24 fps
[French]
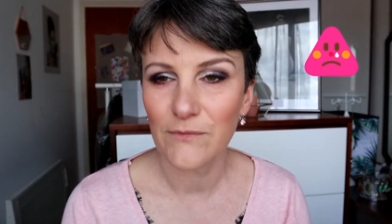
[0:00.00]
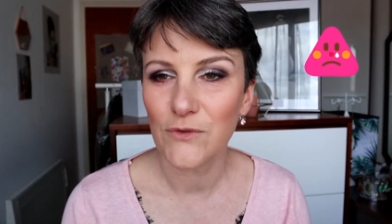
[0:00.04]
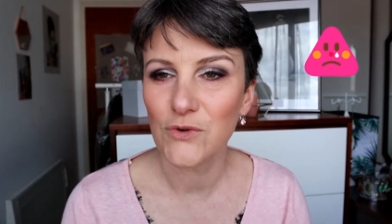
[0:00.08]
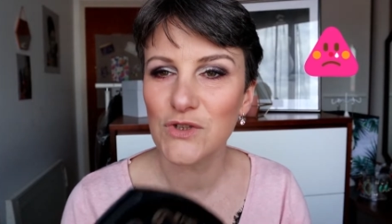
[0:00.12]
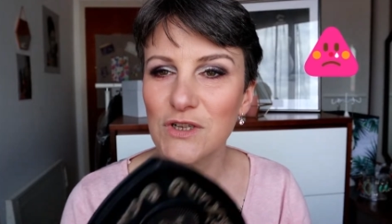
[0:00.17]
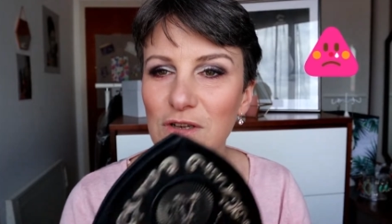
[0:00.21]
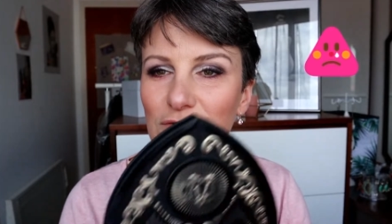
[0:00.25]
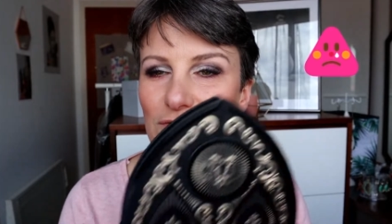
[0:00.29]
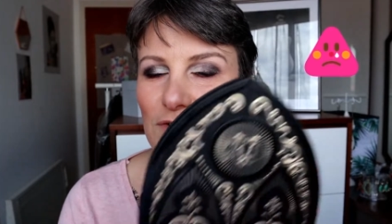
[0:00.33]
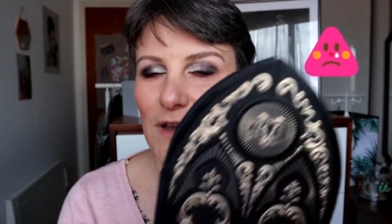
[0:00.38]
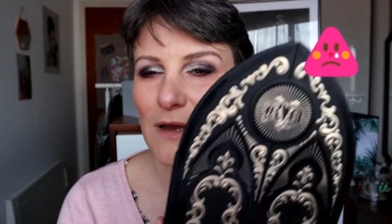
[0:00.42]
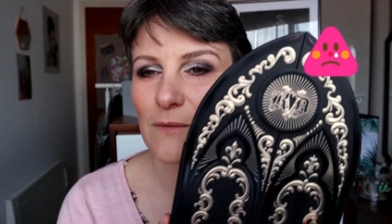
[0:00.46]
donc
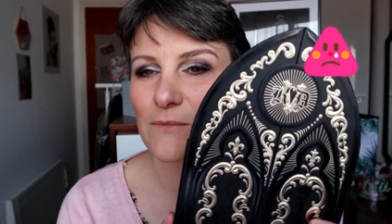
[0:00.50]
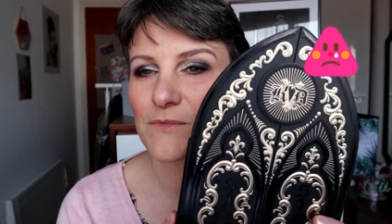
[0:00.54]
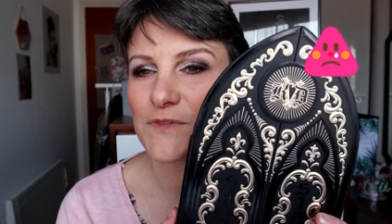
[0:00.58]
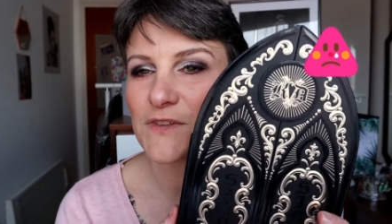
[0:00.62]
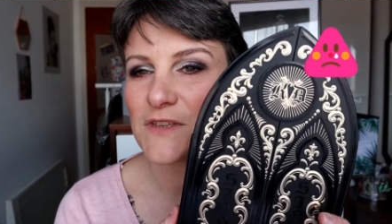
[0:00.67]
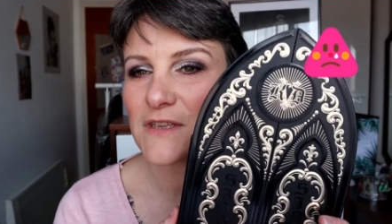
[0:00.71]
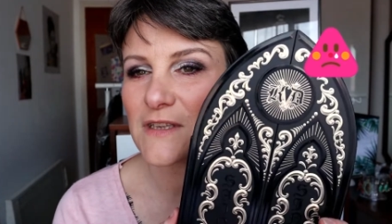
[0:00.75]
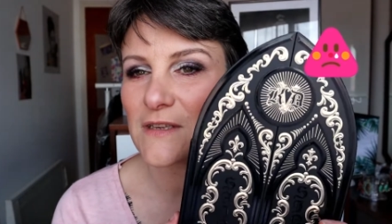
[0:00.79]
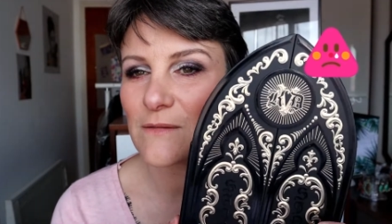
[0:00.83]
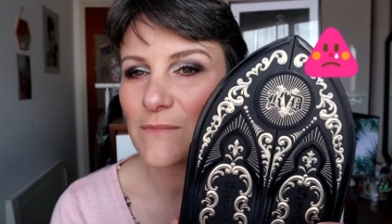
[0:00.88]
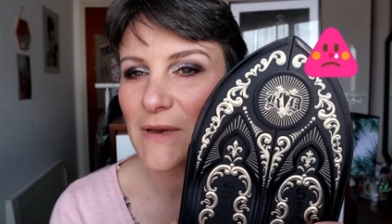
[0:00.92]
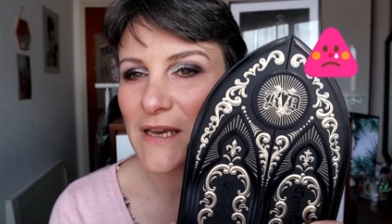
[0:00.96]
j'ai fait un
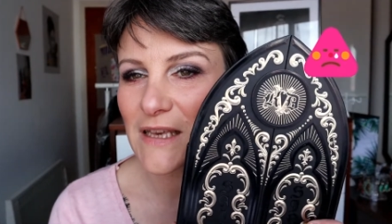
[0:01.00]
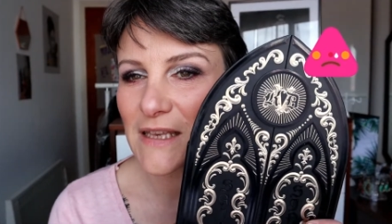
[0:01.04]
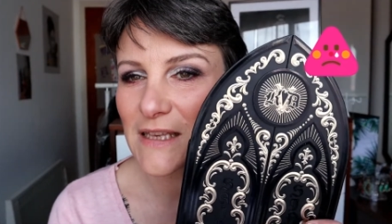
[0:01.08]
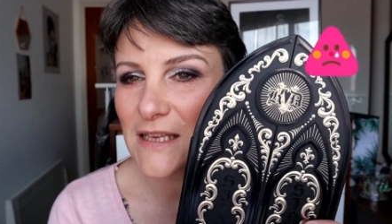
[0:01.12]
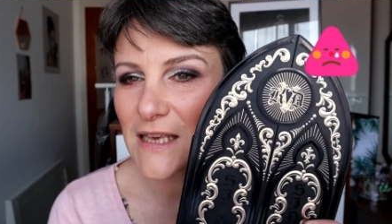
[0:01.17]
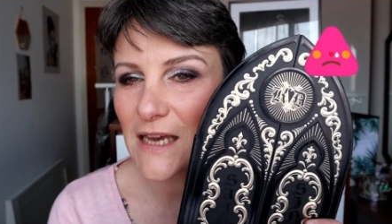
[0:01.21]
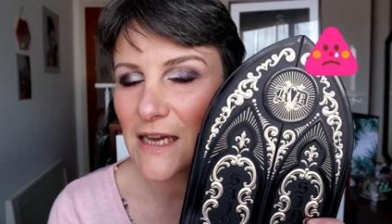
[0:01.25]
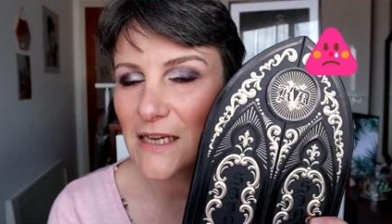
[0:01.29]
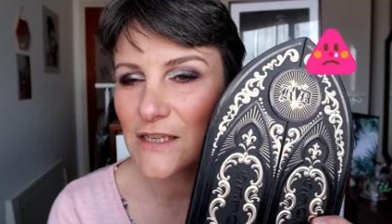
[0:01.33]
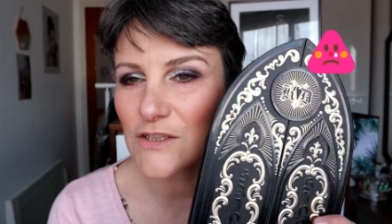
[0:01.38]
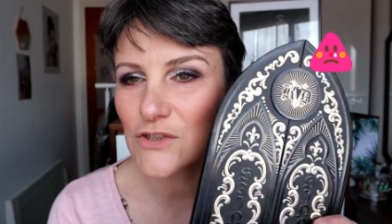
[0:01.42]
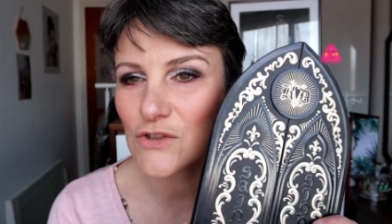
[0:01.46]
petit
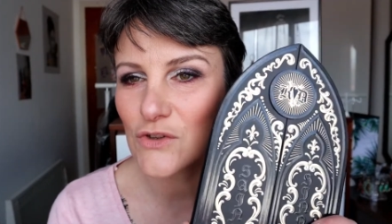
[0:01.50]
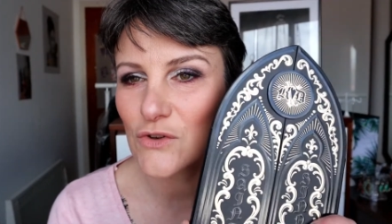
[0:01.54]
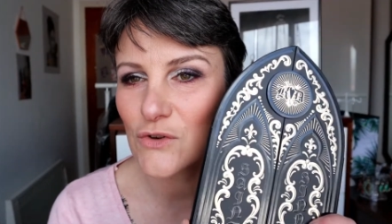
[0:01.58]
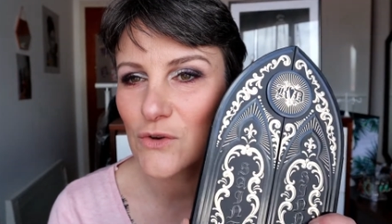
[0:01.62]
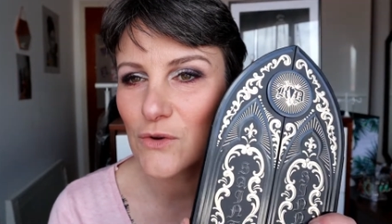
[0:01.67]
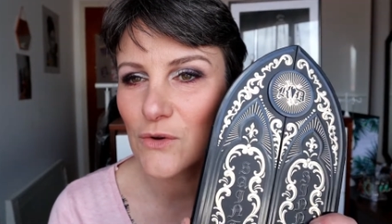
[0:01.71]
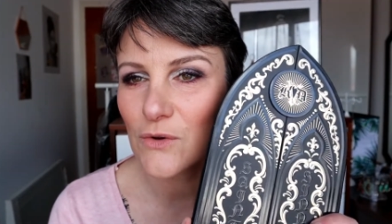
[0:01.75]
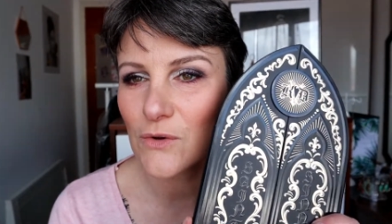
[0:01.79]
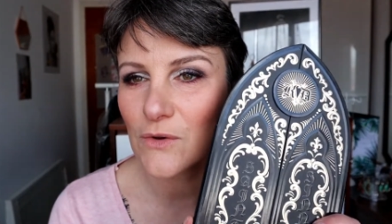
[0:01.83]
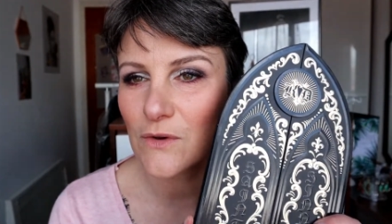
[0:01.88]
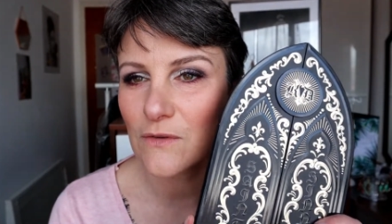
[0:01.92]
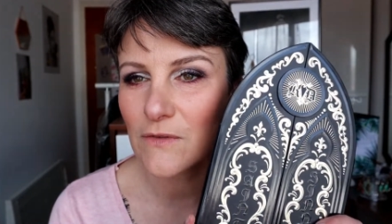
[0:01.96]
maquillage
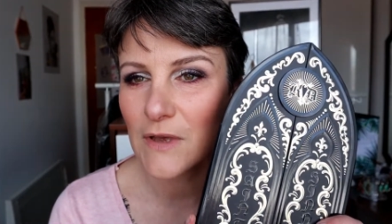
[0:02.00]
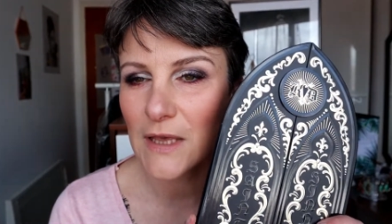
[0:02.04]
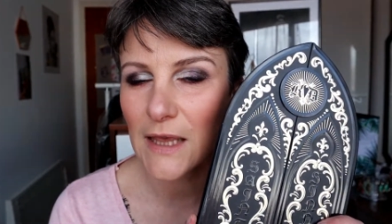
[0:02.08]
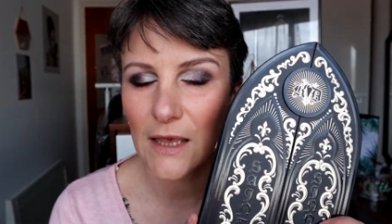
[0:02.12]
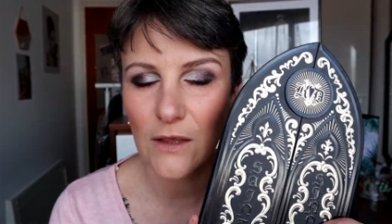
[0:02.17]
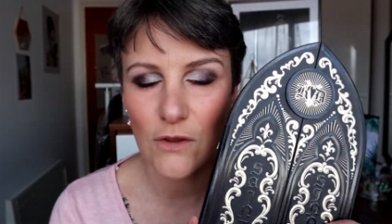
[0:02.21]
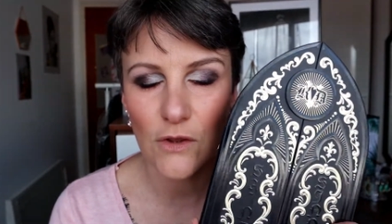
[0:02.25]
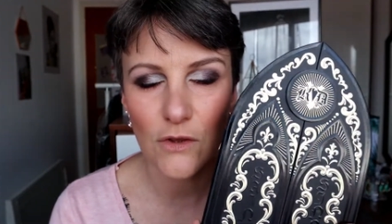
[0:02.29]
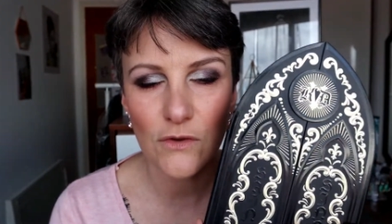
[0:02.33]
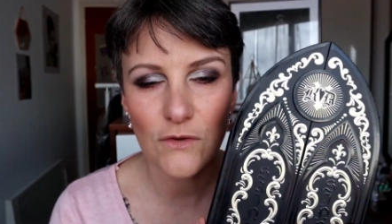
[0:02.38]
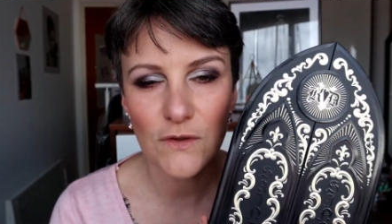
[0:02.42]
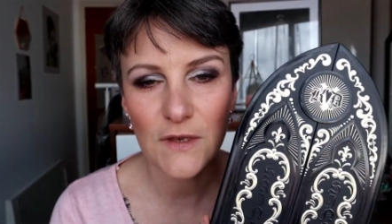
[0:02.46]
euh, avec
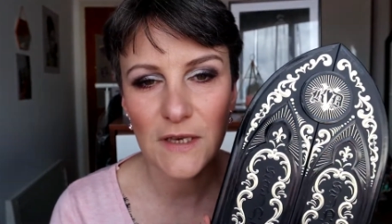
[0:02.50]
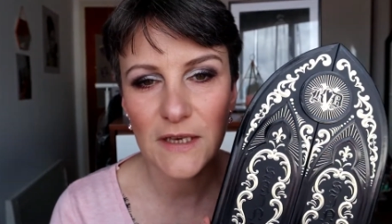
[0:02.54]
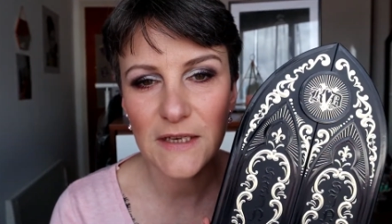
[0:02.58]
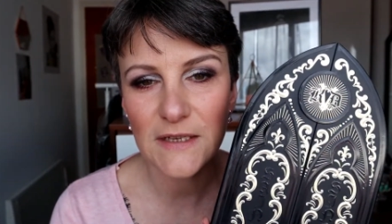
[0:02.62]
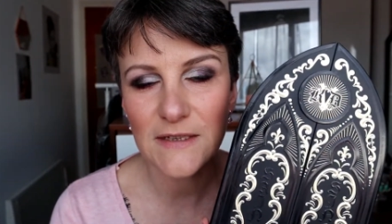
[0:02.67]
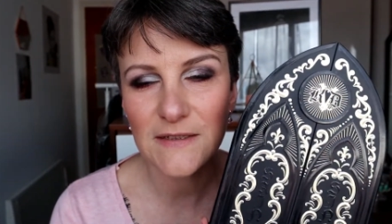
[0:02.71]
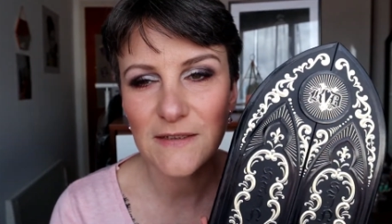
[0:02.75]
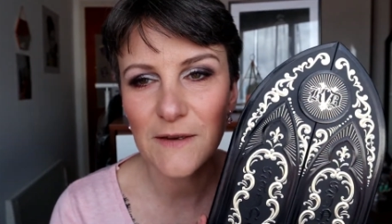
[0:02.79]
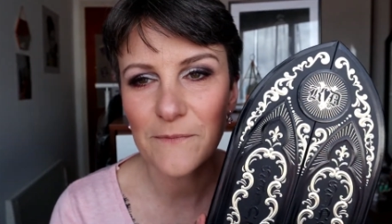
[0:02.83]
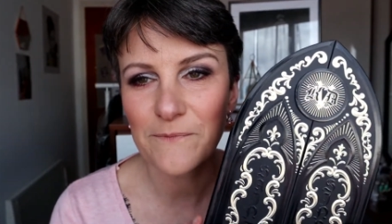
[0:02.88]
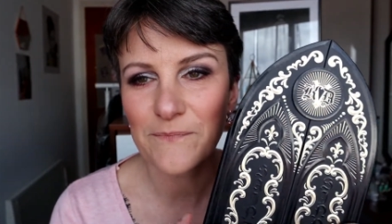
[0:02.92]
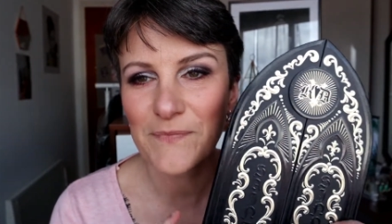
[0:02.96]
un cut
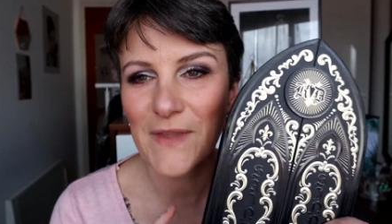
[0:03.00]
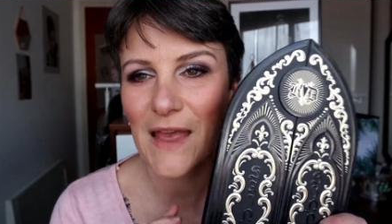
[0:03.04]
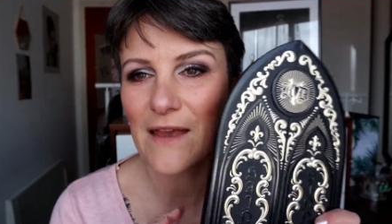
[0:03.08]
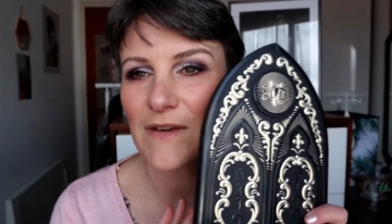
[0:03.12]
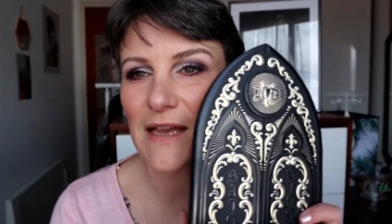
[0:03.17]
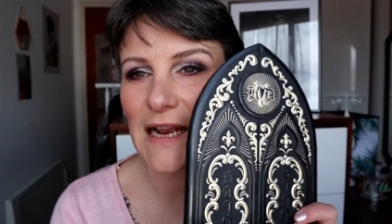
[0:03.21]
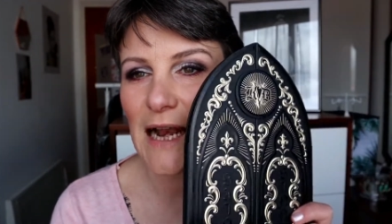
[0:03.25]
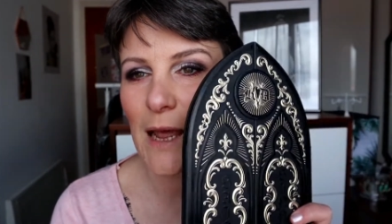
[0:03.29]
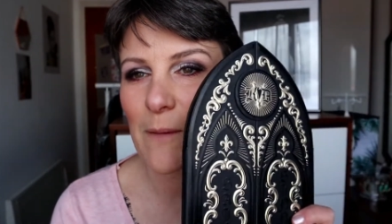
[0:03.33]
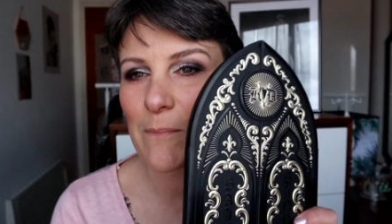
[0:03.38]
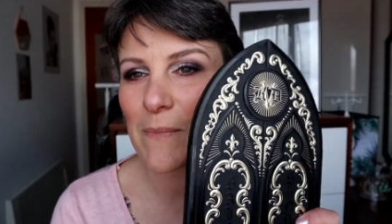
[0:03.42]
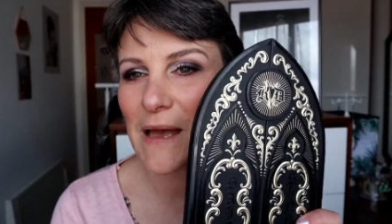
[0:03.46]
crise
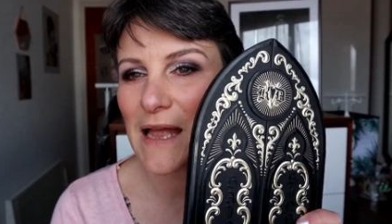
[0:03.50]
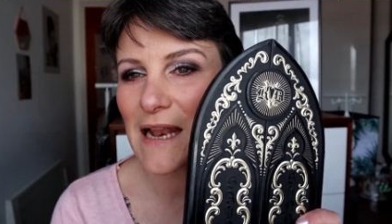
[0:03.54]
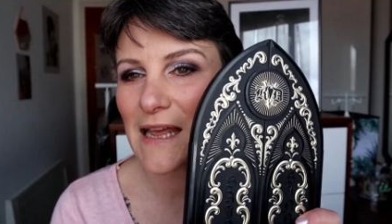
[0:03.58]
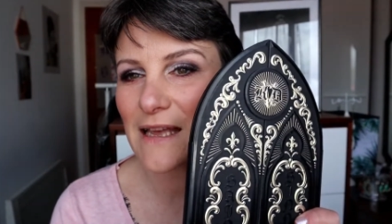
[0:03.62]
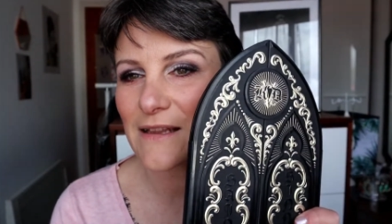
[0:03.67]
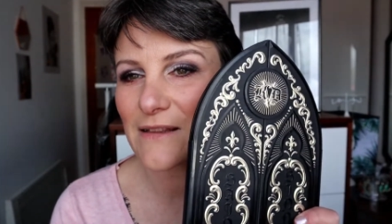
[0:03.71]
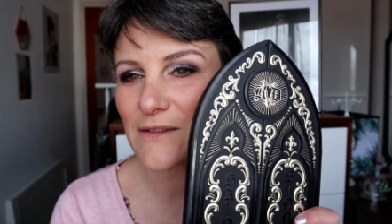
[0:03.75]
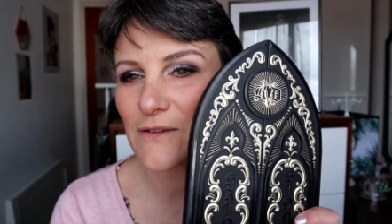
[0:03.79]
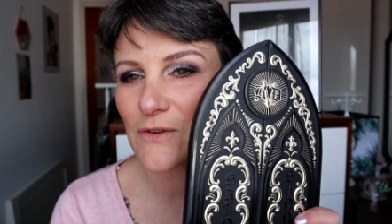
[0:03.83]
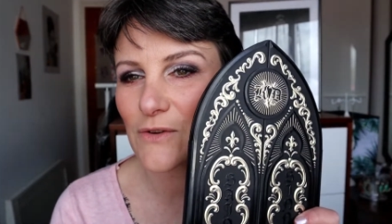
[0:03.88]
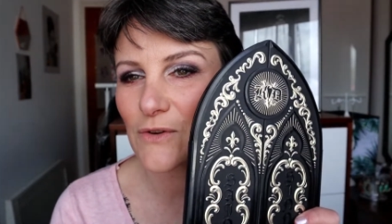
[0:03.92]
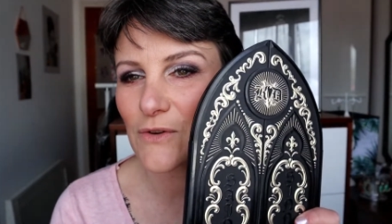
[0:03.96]
avec la
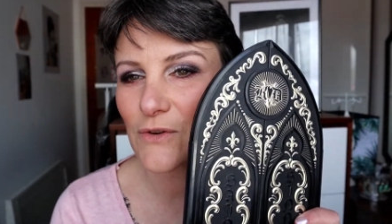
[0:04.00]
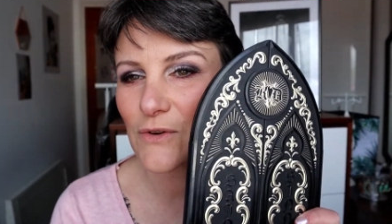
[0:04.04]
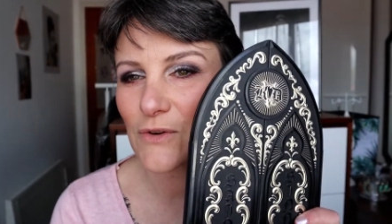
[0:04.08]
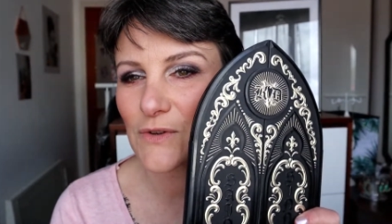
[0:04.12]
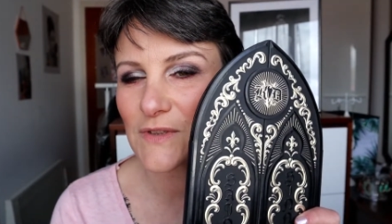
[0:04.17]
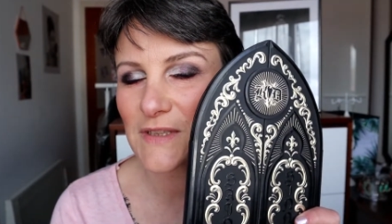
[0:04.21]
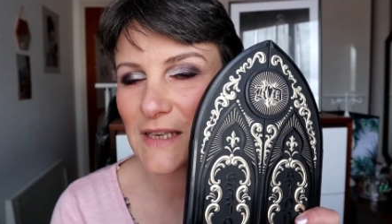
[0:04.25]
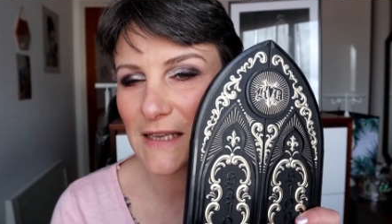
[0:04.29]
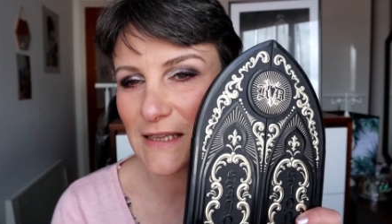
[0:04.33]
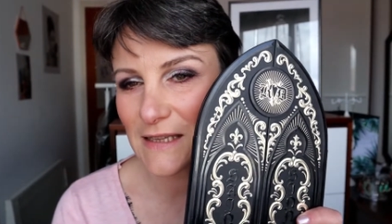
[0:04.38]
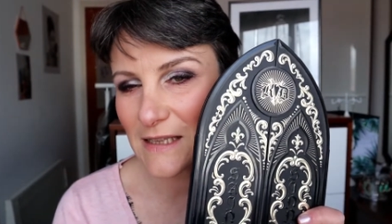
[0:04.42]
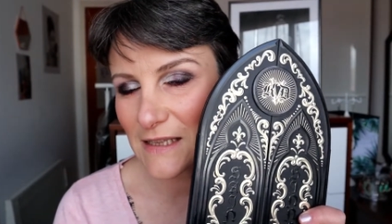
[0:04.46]
palette
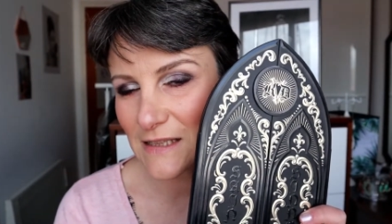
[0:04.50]
saint